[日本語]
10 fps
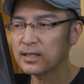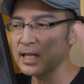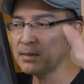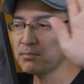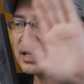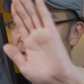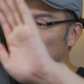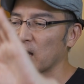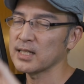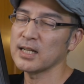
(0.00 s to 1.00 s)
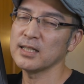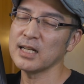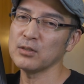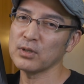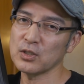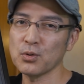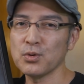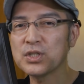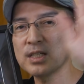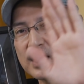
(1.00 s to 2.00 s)
何枚も重ねたりとか
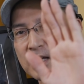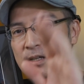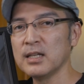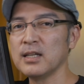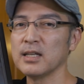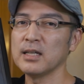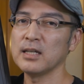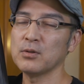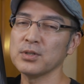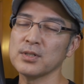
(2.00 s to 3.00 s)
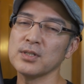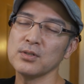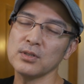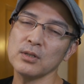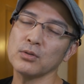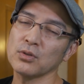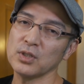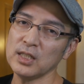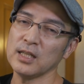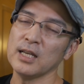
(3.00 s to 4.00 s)
長時間、露出するってこと
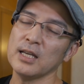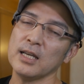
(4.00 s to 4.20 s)
に、